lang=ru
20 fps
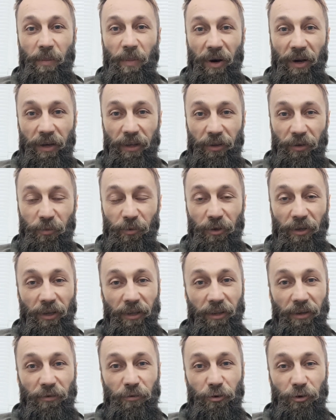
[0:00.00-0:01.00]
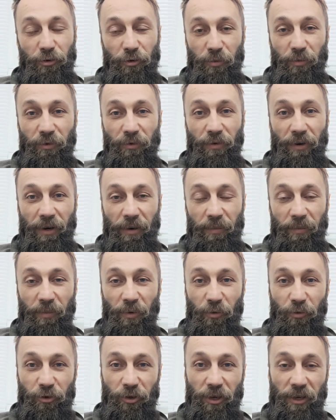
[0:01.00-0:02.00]
Поэтому для того, чтобы вам
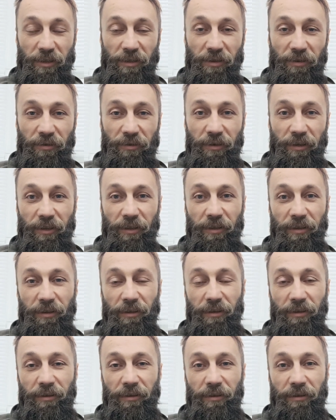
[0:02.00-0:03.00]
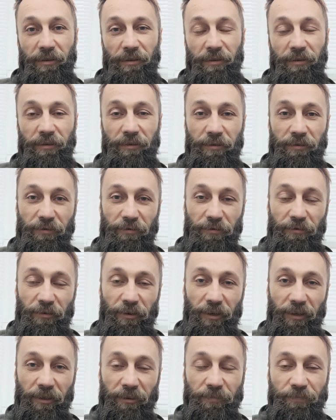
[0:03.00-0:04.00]
поучаствовать э,
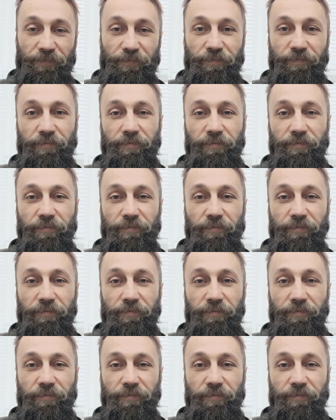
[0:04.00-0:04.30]
в